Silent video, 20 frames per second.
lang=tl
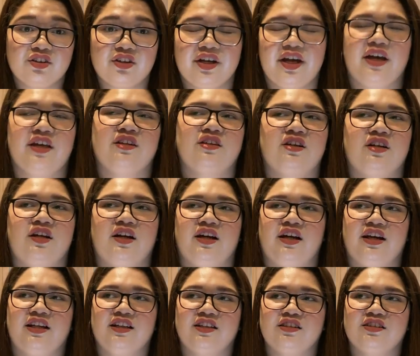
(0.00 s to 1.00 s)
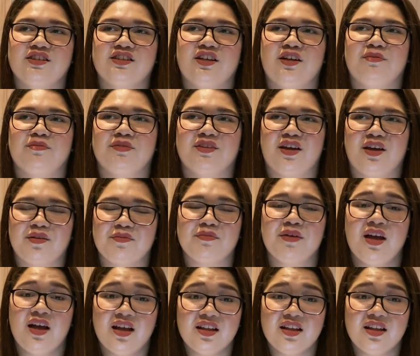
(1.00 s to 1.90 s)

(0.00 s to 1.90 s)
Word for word: together and at the same time,